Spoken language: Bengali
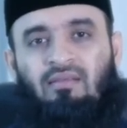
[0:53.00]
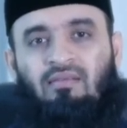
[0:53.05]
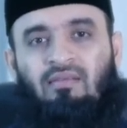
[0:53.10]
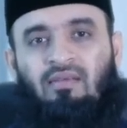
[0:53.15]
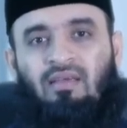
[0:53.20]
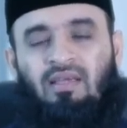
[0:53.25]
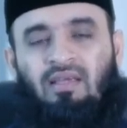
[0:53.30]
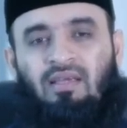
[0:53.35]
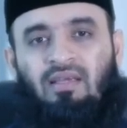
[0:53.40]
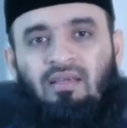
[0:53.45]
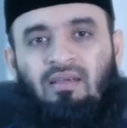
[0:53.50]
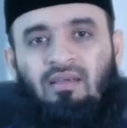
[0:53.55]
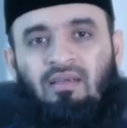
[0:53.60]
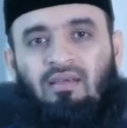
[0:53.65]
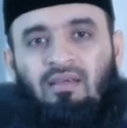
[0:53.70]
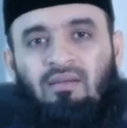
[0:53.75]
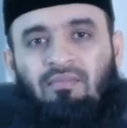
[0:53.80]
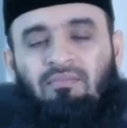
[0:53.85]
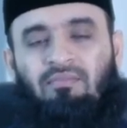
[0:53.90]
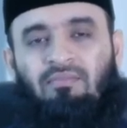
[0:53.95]
যেই
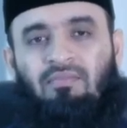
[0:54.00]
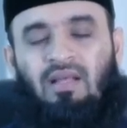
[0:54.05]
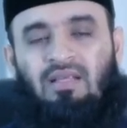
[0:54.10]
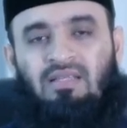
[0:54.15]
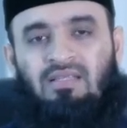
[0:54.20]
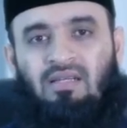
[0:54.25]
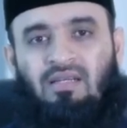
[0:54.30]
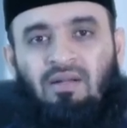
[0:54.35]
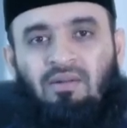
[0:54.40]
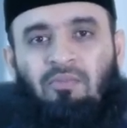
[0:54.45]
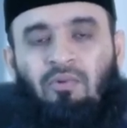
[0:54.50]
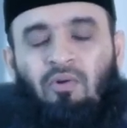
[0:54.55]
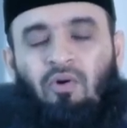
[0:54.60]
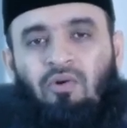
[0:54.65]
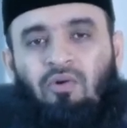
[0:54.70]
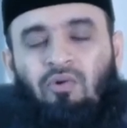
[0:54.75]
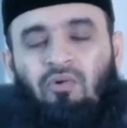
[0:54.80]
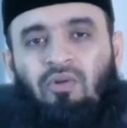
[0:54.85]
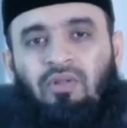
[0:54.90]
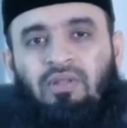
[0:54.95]
রাস্তাটা
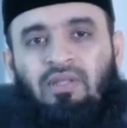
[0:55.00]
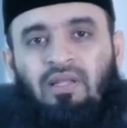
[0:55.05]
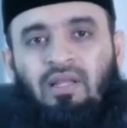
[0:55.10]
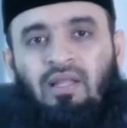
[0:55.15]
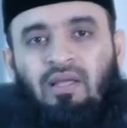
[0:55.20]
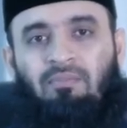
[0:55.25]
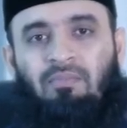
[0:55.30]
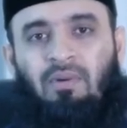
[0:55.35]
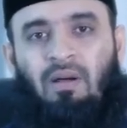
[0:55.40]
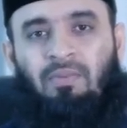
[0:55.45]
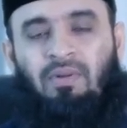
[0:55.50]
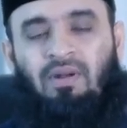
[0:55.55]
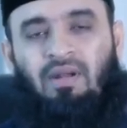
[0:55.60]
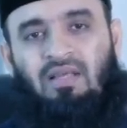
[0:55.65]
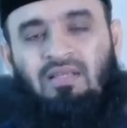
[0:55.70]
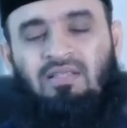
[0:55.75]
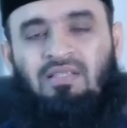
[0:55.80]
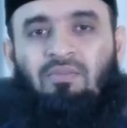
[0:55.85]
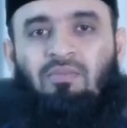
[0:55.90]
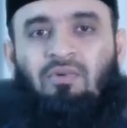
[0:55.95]
ব্লক করে দিলে পাপের
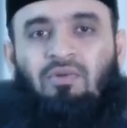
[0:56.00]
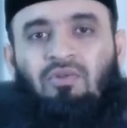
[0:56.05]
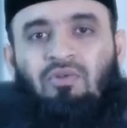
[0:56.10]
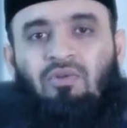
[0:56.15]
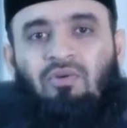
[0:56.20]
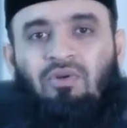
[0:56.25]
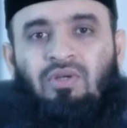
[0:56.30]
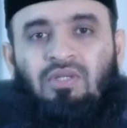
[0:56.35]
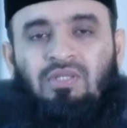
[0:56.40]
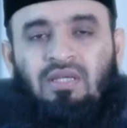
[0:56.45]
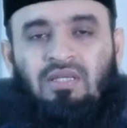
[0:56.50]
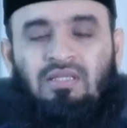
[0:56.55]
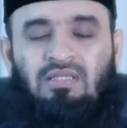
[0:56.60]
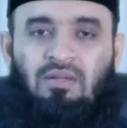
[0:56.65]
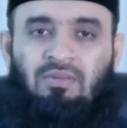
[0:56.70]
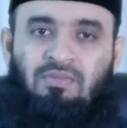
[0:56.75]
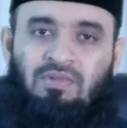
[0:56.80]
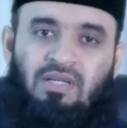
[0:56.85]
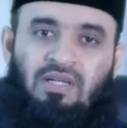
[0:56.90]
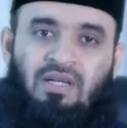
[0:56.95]
রাস্তা বন্ধ হয়ে যায়
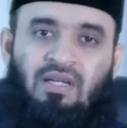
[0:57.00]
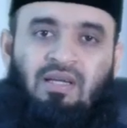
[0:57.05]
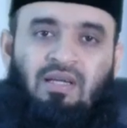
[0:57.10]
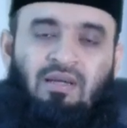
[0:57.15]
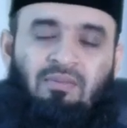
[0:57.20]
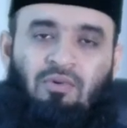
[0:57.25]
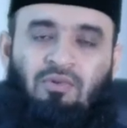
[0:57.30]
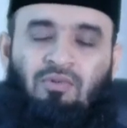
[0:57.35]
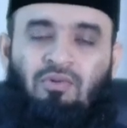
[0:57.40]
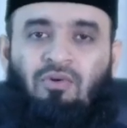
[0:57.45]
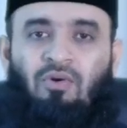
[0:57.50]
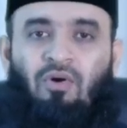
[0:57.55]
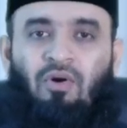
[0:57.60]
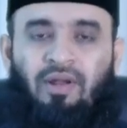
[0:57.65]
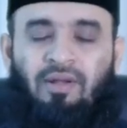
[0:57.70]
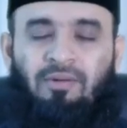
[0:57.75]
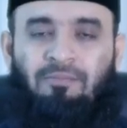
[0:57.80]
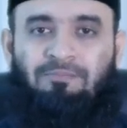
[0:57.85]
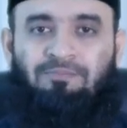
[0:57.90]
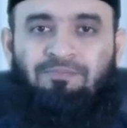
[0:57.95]
ইসলাম সেটাকে বন্ধ
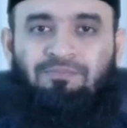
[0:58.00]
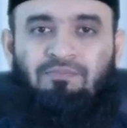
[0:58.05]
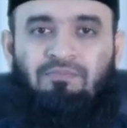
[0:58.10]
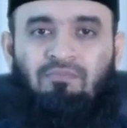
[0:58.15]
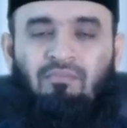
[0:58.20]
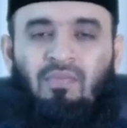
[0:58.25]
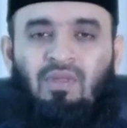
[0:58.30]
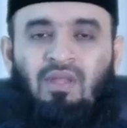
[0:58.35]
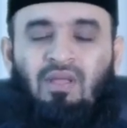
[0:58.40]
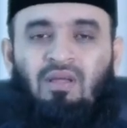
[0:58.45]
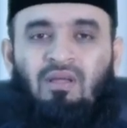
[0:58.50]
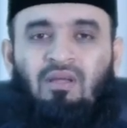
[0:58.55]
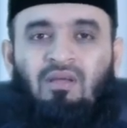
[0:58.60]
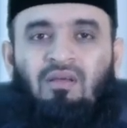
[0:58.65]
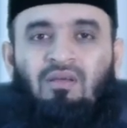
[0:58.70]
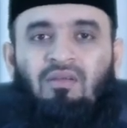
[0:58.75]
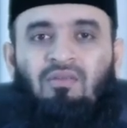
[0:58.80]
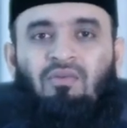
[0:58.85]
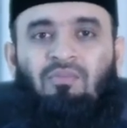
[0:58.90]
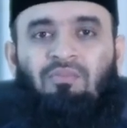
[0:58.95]
করে
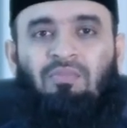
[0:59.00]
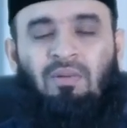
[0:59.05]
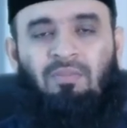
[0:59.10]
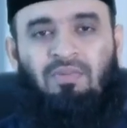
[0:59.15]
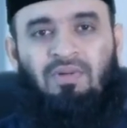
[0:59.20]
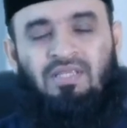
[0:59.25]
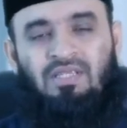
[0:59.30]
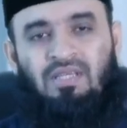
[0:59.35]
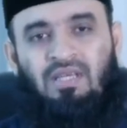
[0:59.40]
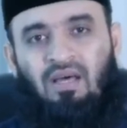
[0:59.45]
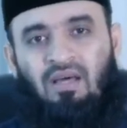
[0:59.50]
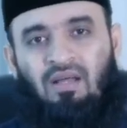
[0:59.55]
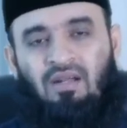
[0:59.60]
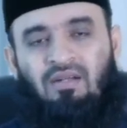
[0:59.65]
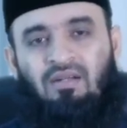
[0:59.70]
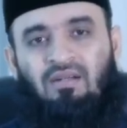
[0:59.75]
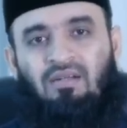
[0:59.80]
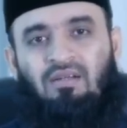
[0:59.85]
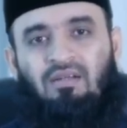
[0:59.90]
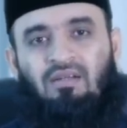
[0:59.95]
তো ব্যভিচার
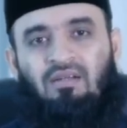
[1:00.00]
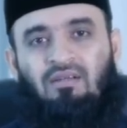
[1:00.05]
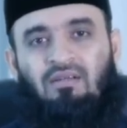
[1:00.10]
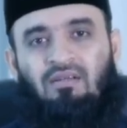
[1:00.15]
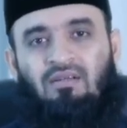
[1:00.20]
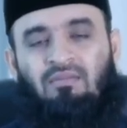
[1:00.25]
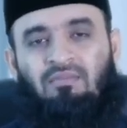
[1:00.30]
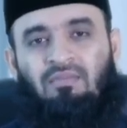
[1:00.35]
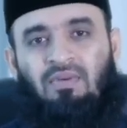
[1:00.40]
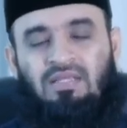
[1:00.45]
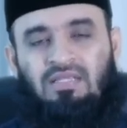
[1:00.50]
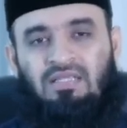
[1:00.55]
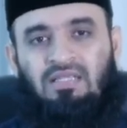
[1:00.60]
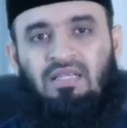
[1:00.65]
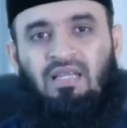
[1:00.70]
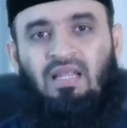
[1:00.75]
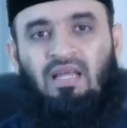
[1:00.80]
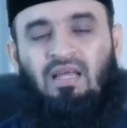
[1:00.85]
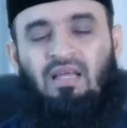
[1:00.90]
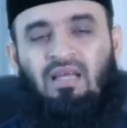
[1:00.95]
বা
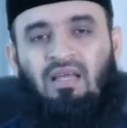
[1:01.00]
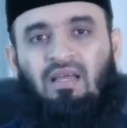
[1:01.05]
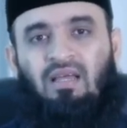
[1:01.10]
জিনা